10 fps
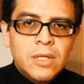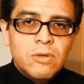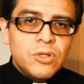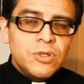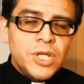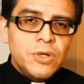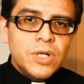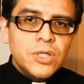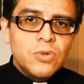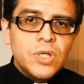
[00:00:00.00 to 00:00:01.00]
Nuestro Señor
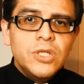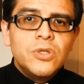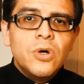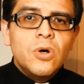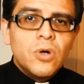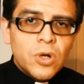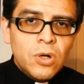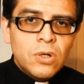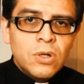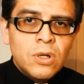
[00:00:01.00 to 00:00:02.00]
Jesucristo
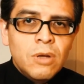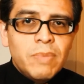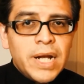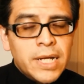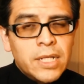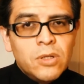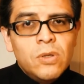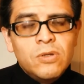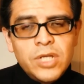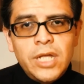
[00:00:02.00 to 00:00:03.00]
oró para que
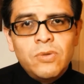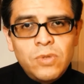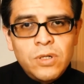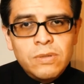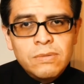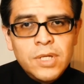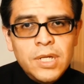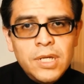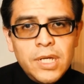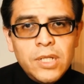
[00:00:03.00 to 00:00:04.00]
todos sean uno
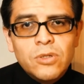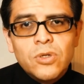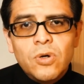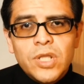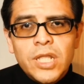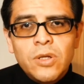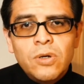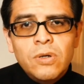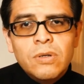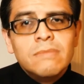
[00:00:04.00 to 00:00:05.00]
y nos
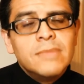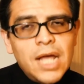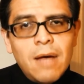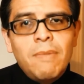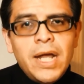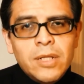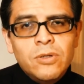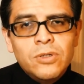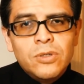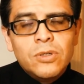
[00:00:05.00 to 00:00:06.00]
ordenó
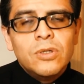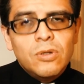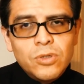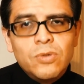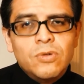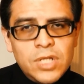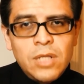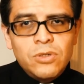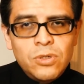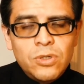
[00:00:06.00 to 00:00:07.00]
amarnos los unos a
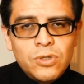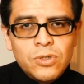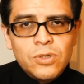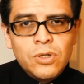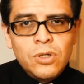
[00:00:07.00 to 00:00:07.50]
los otros.